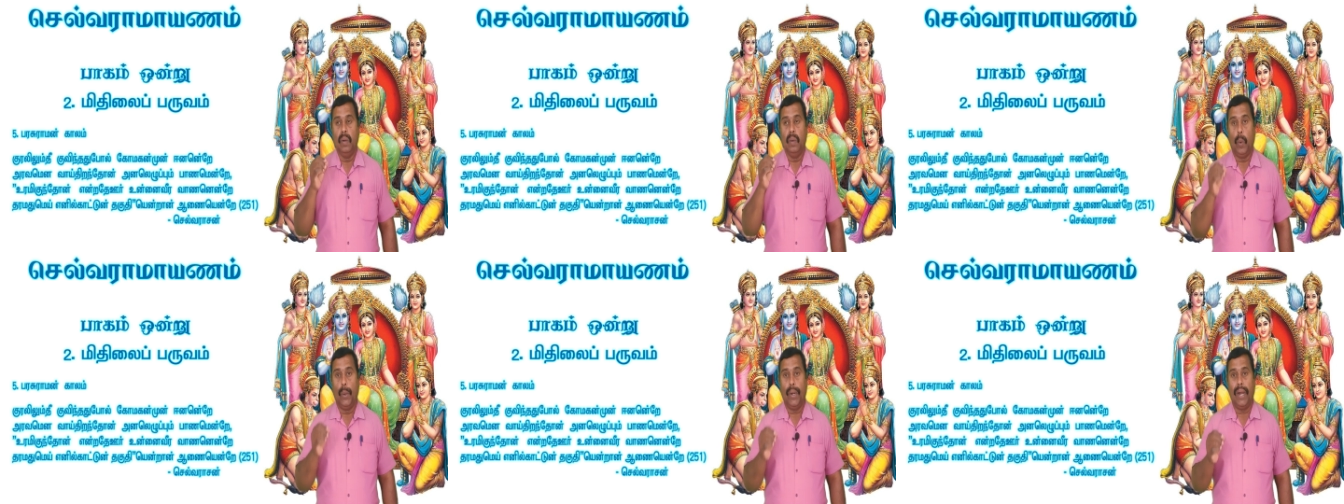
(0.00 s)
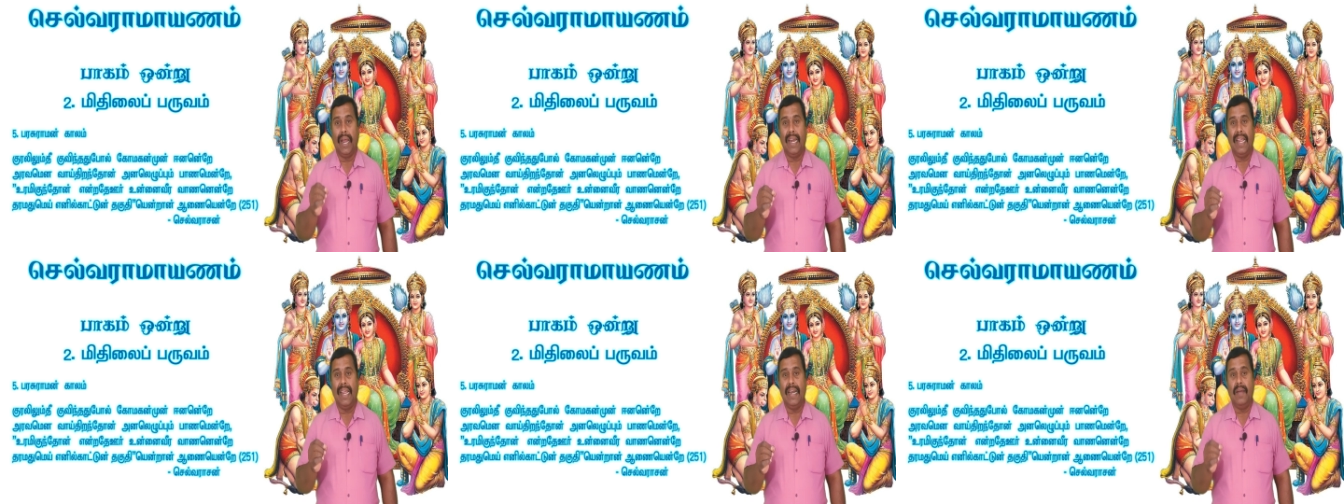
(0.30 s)

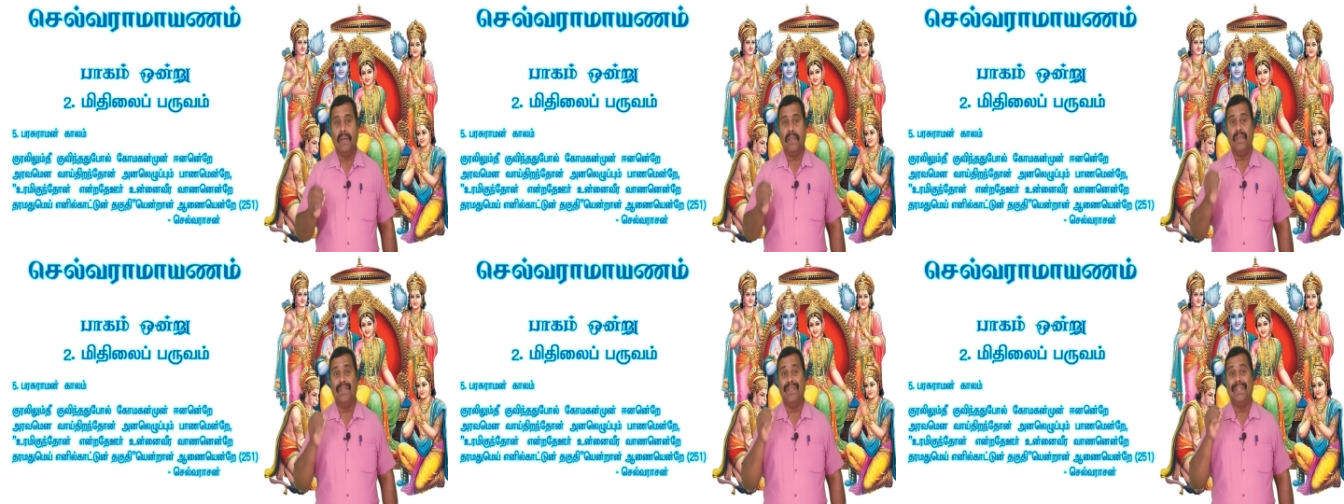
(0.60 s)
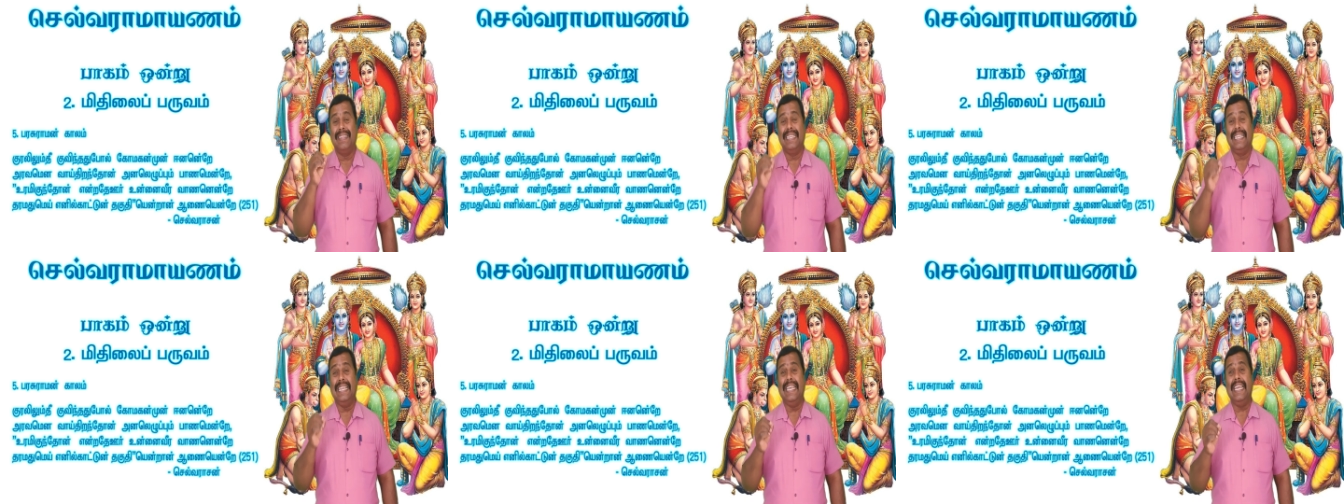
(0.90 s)
குரலிலும்
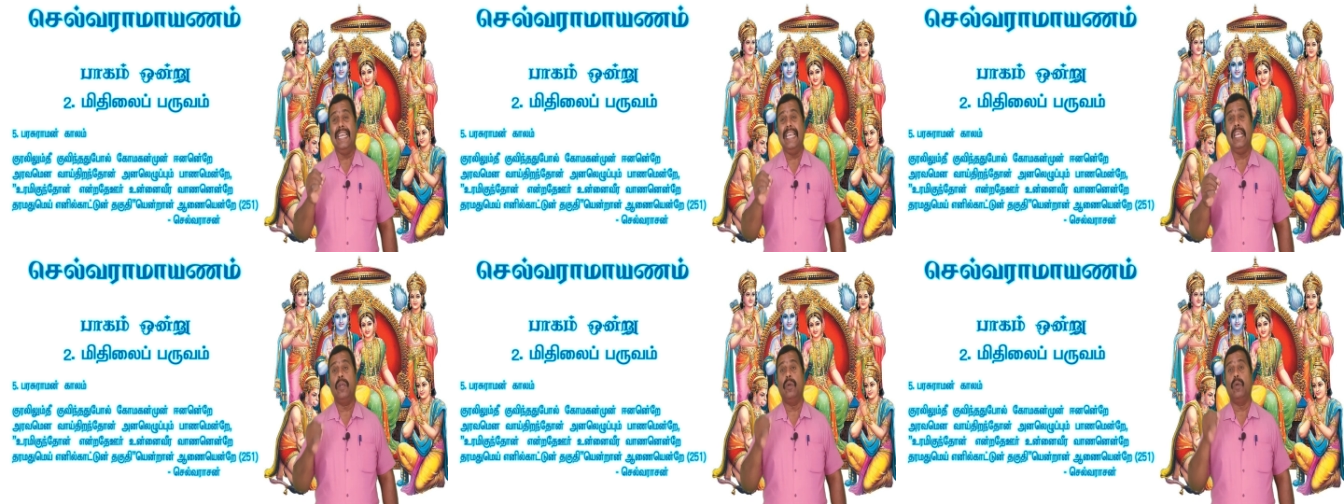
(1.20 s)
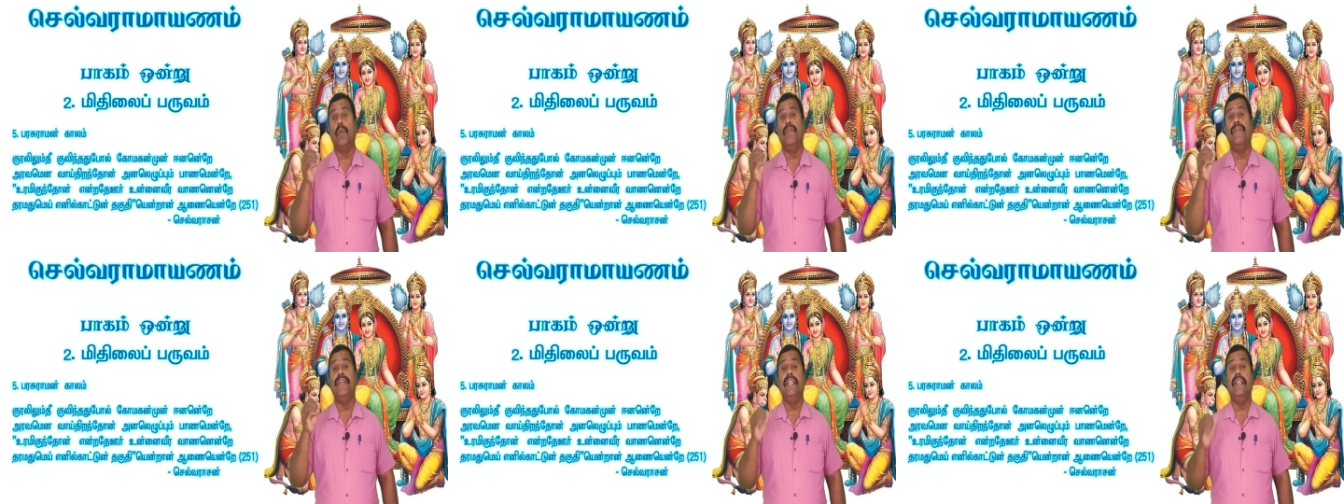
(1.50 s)
தீ
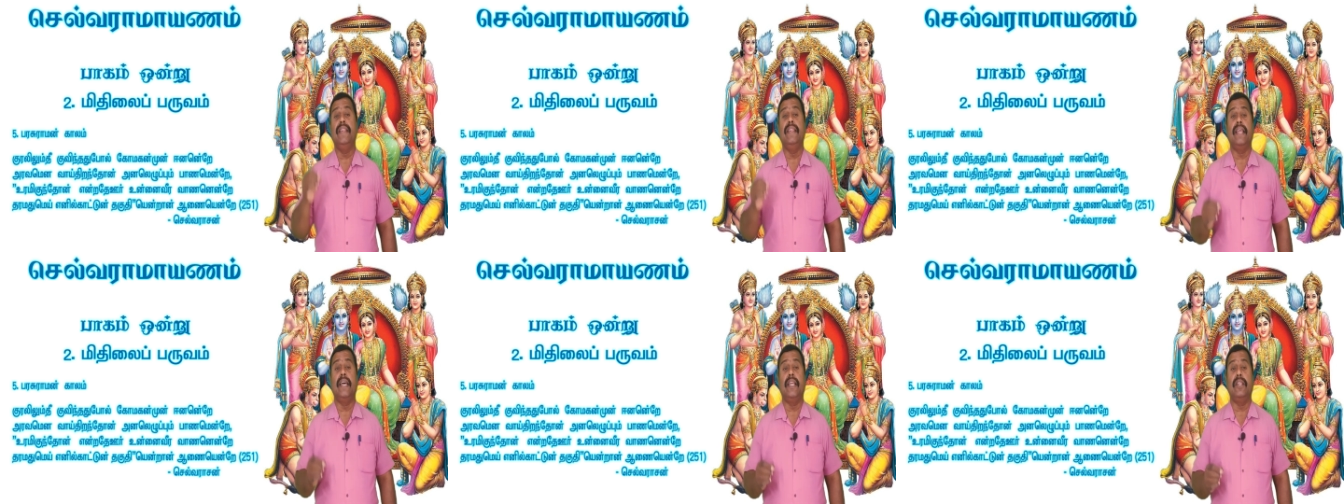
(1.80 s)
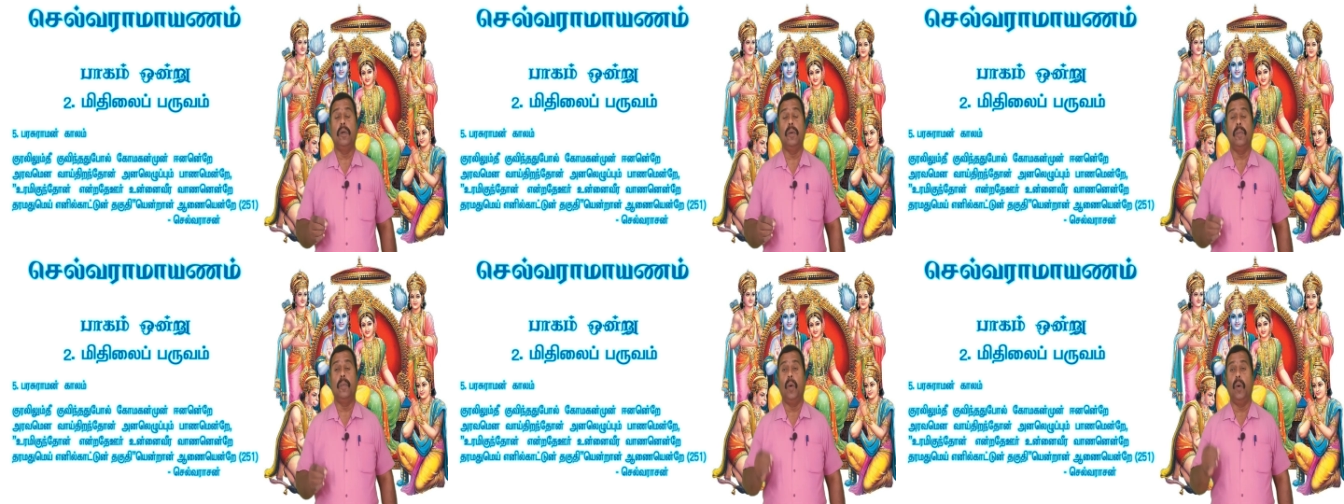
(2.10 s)

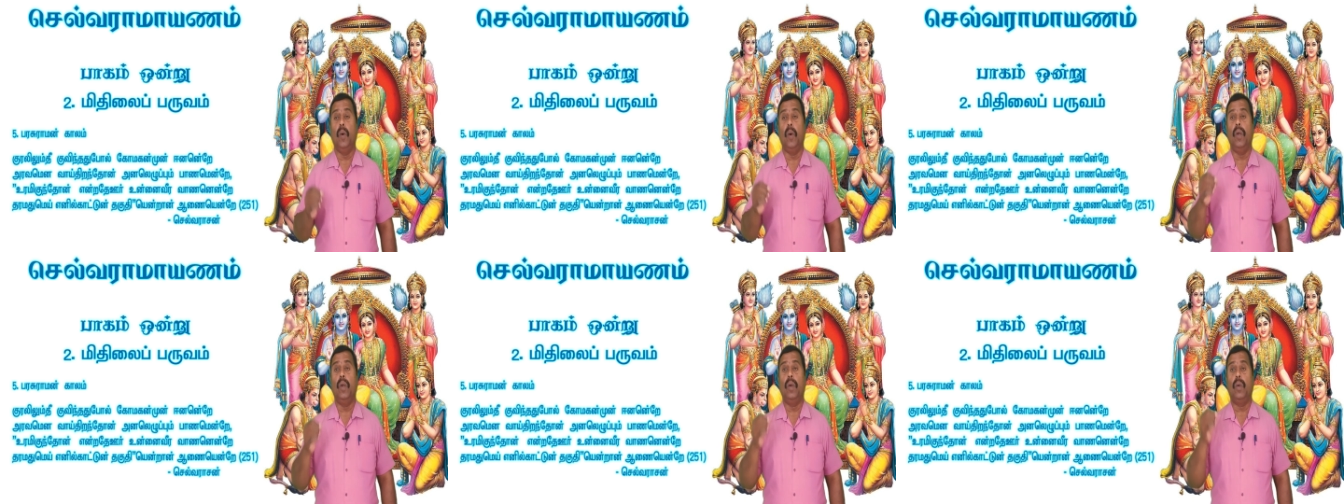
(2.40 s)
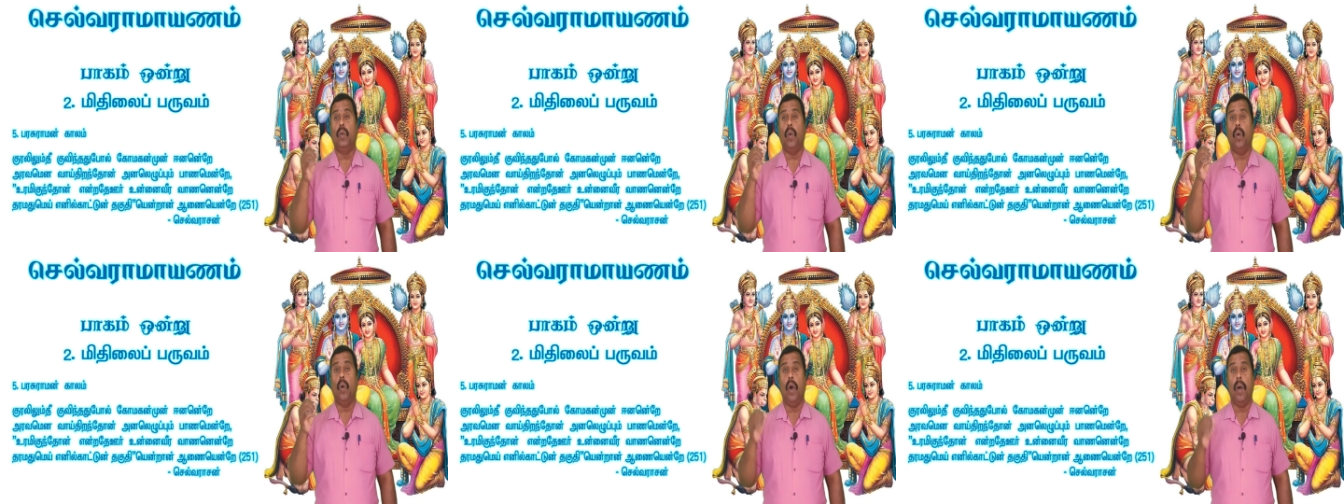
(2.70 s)
குவிந்தது போல்
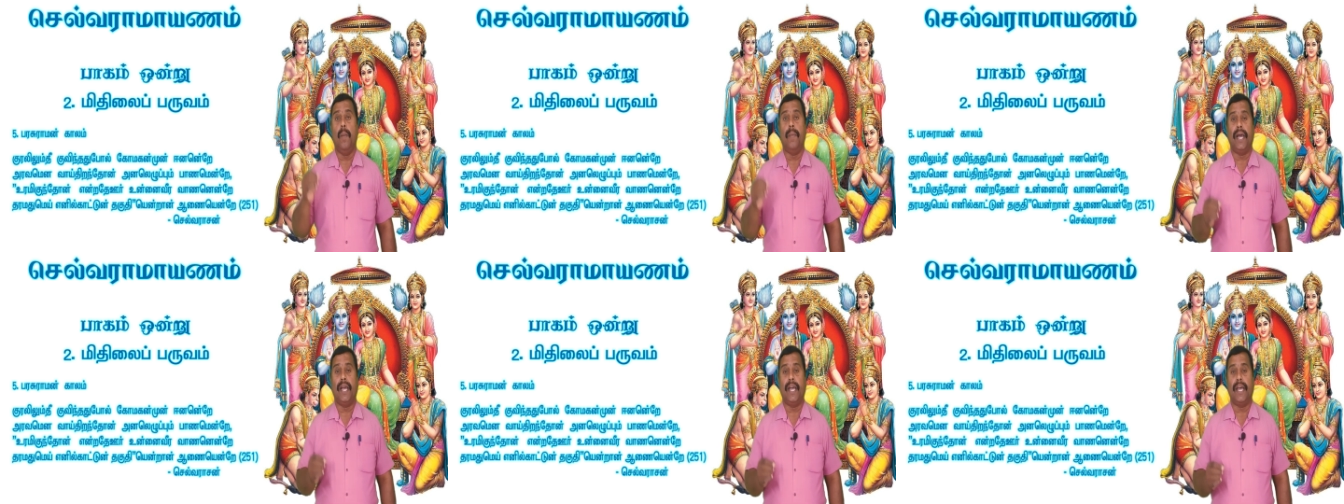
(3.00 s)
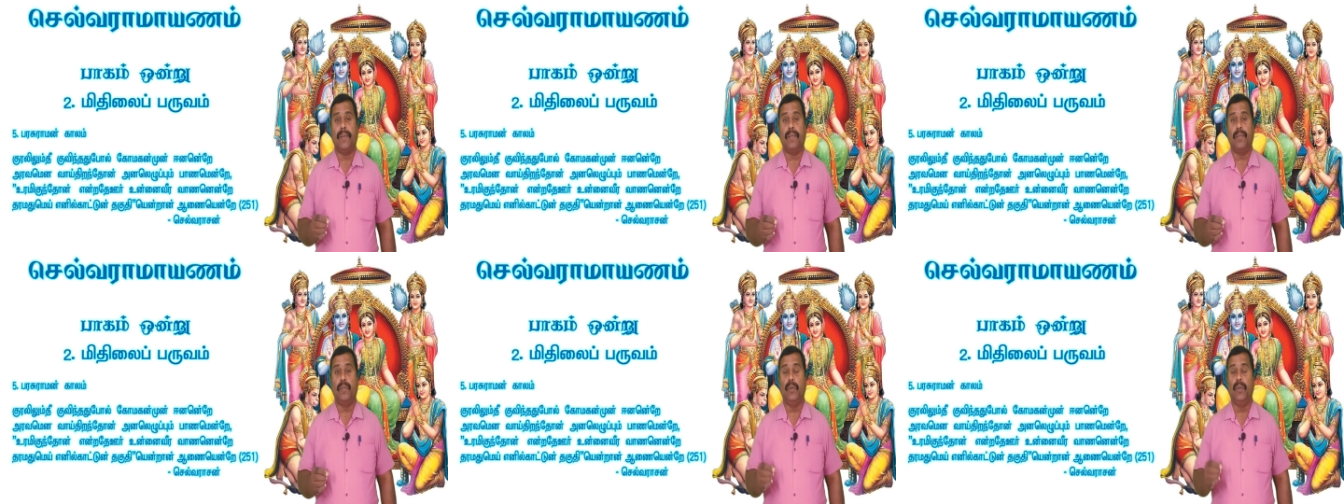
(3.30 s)

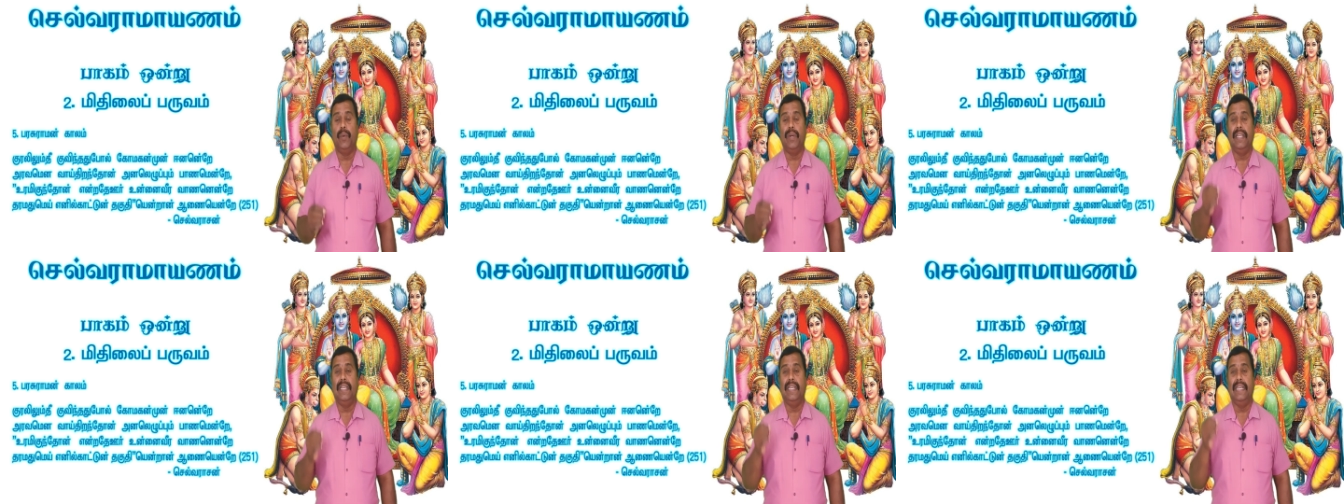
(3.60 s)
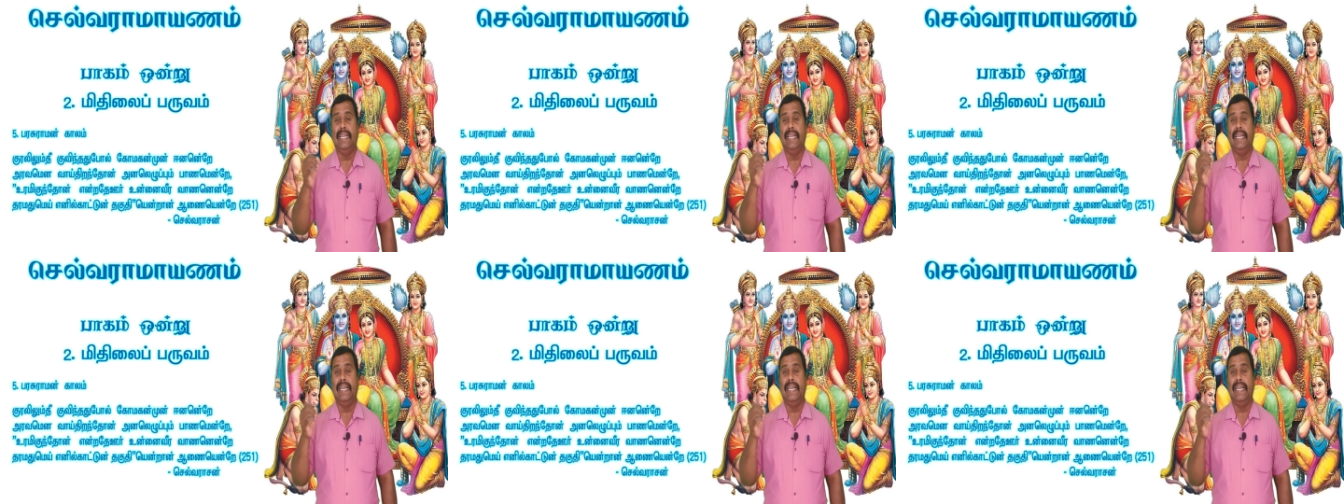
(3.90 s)
கோமகன் முன்